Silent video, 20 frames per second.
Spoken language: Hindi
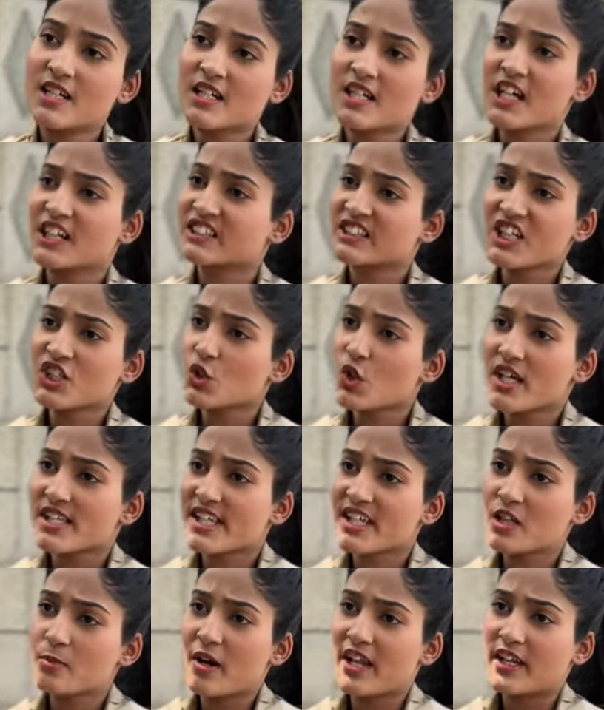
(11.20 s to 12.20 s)
लगता है तो
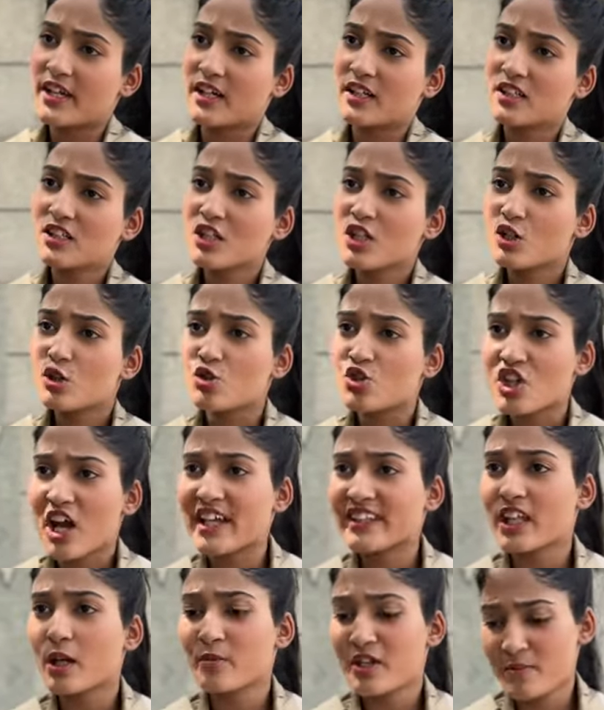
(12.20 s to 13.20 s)
ऐसे नहीं मानेगा तू
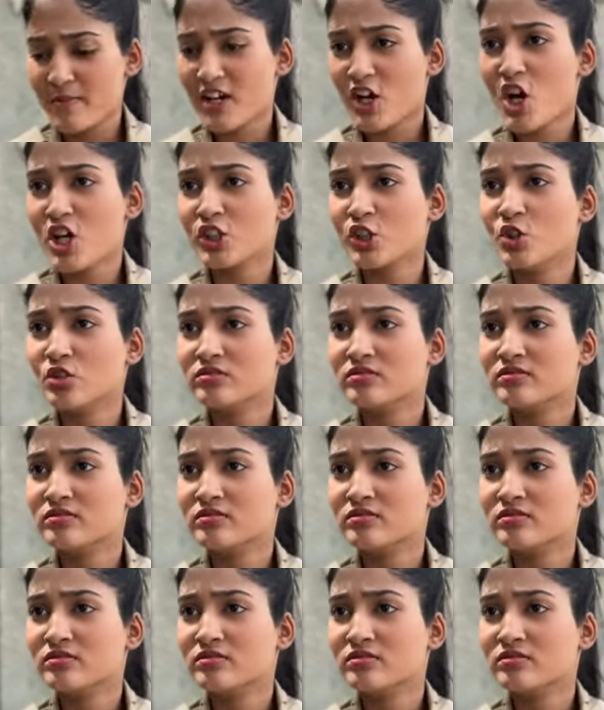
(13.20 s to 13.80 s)
जानता भी है मैं कौन हूँ